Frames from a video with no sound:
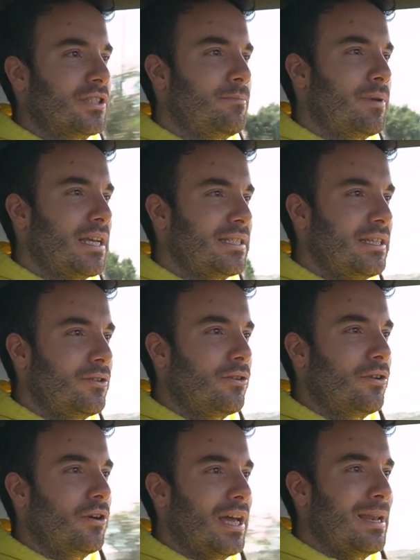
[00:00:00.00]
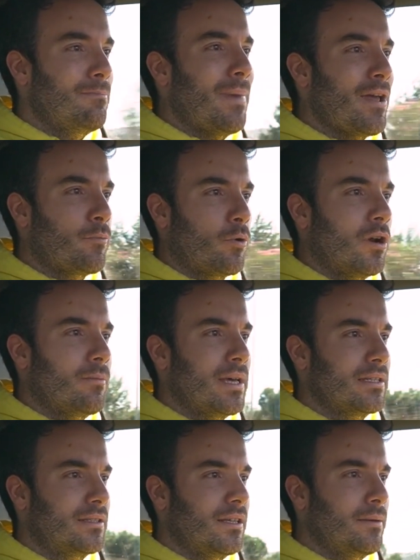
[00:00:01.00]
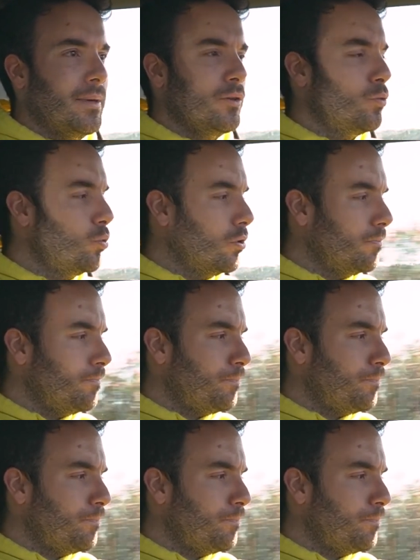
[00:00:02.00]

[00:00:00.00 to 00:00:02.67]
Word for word: siempre ha sido el mayor problema de este vehículo.